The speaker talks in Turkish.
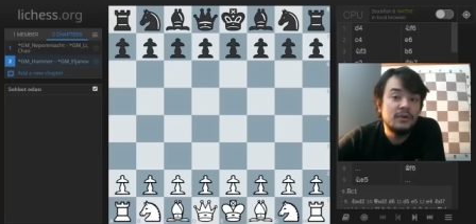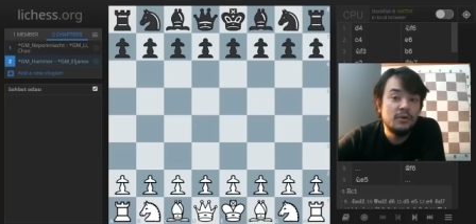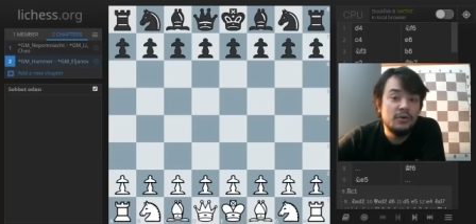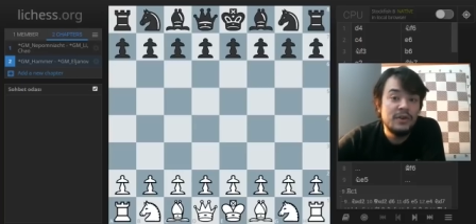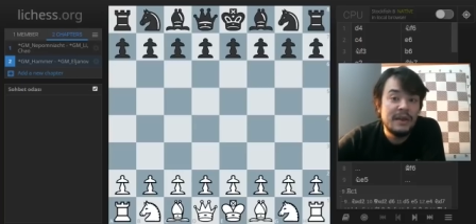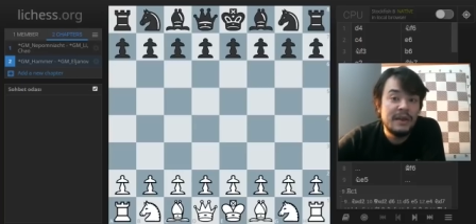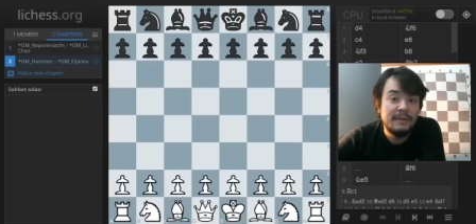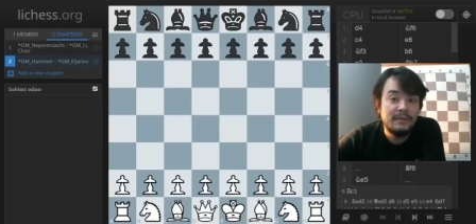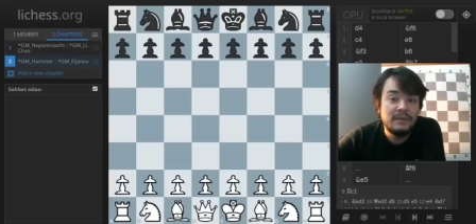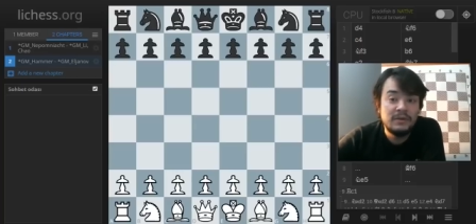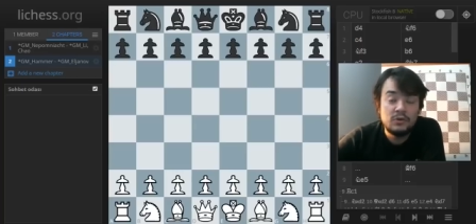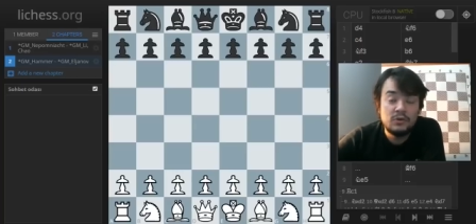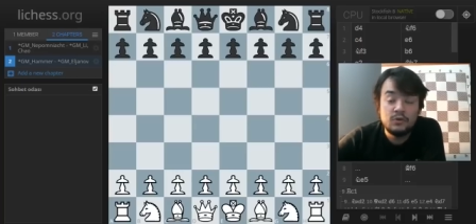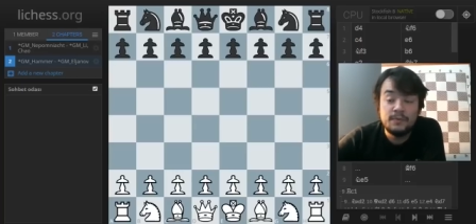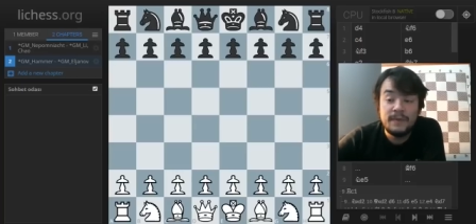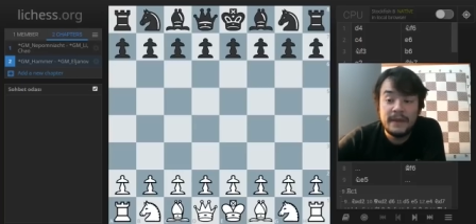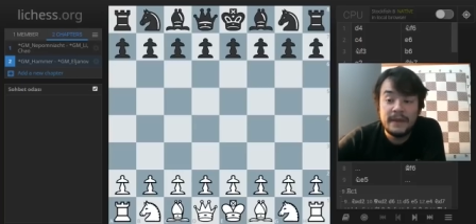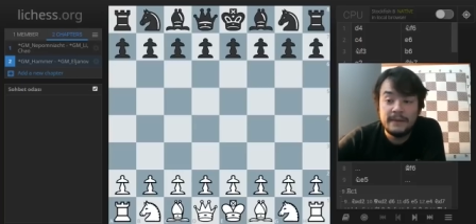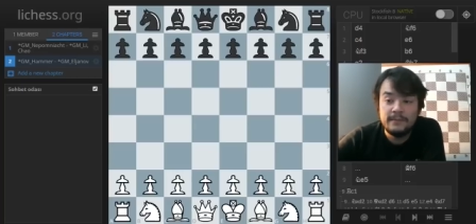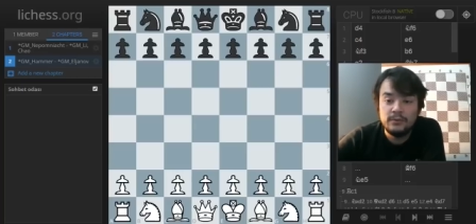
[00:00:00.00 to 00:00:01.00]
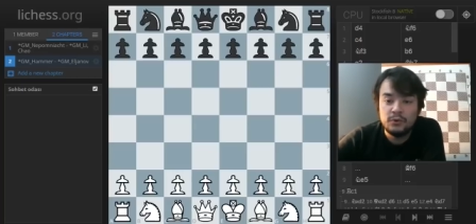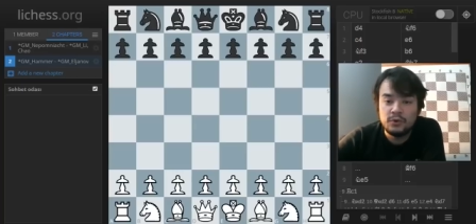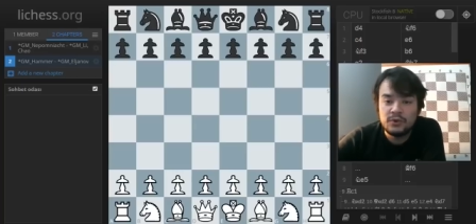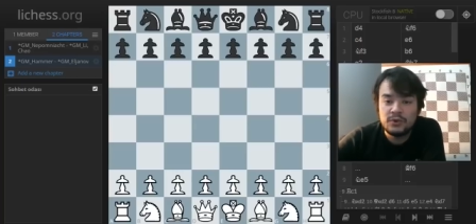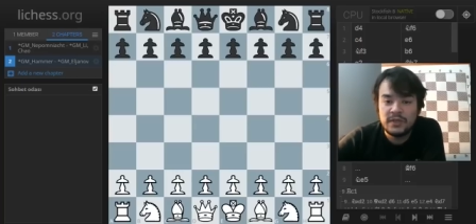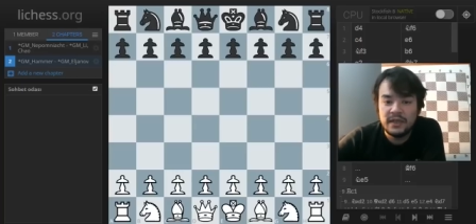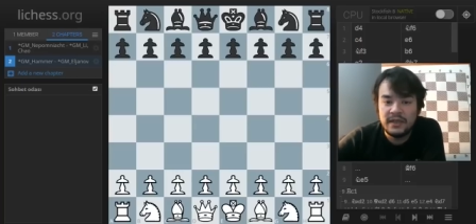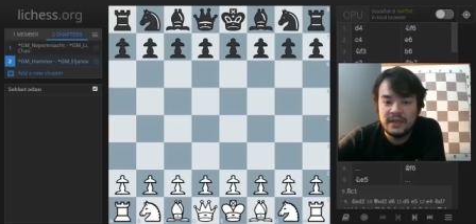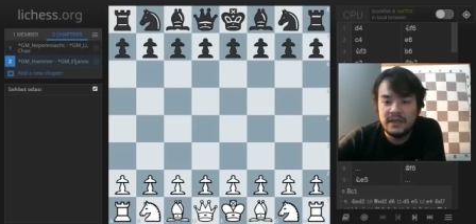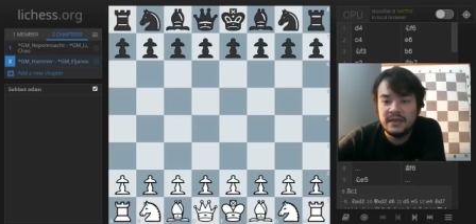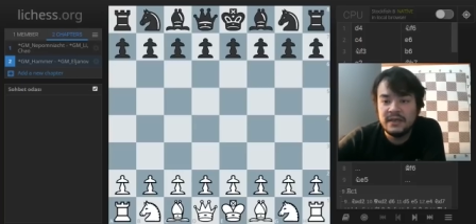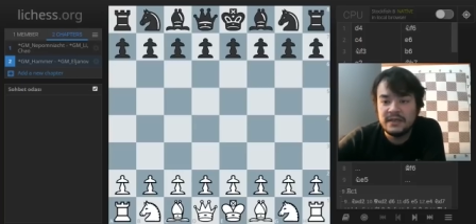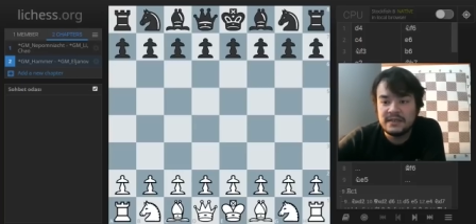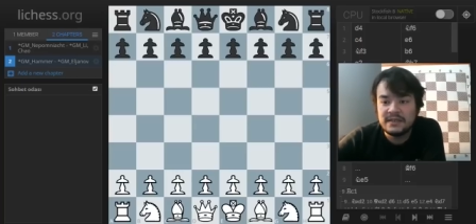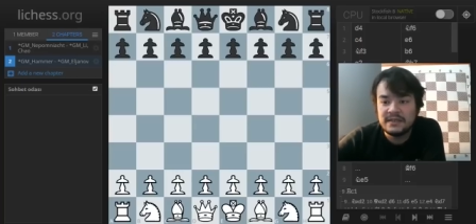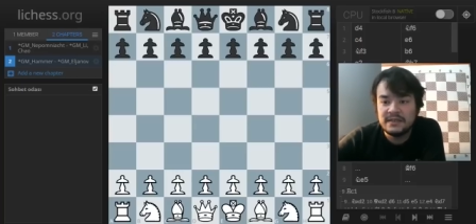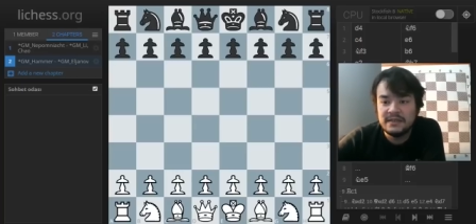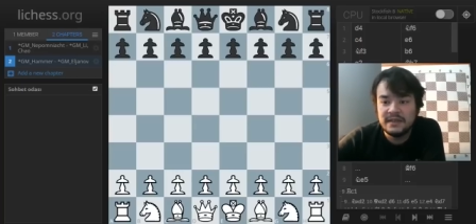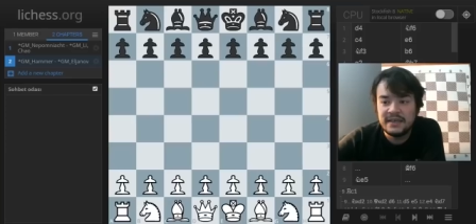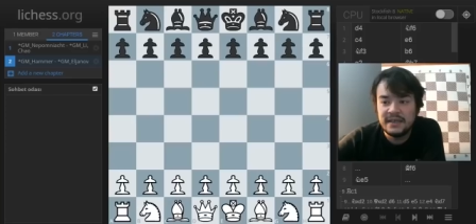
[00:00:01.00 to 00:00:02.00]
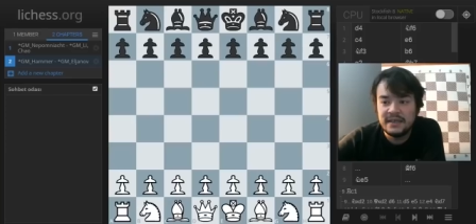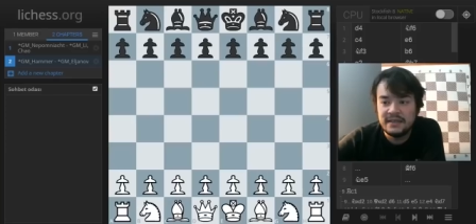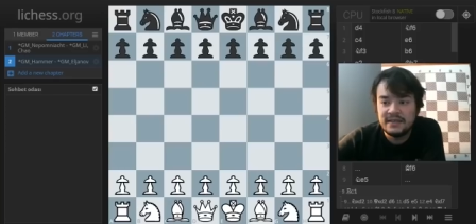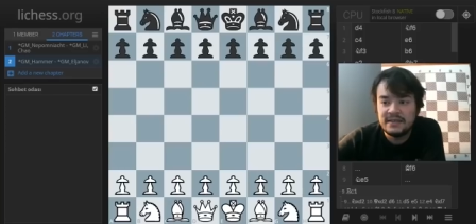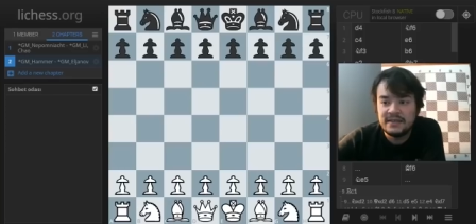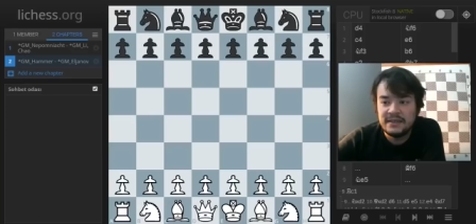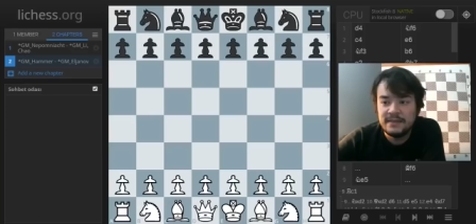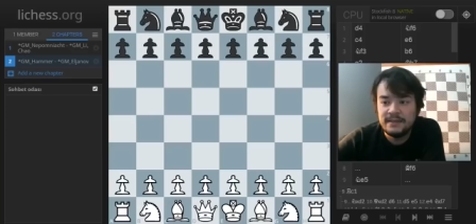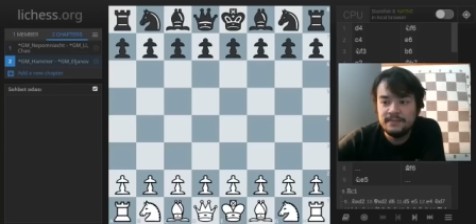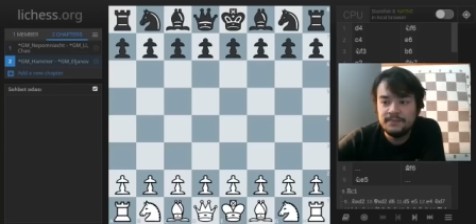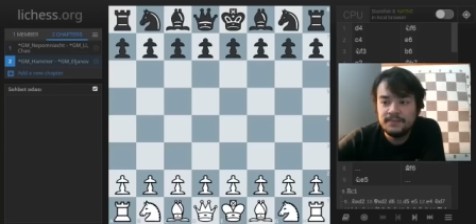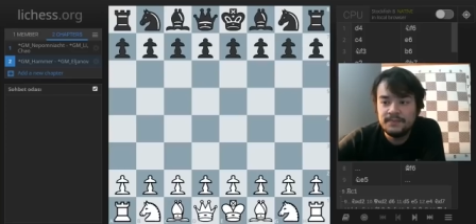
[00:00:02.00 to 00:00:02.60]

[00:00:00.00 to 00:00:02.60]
önemli süper büyük ustaları arasında kendisi.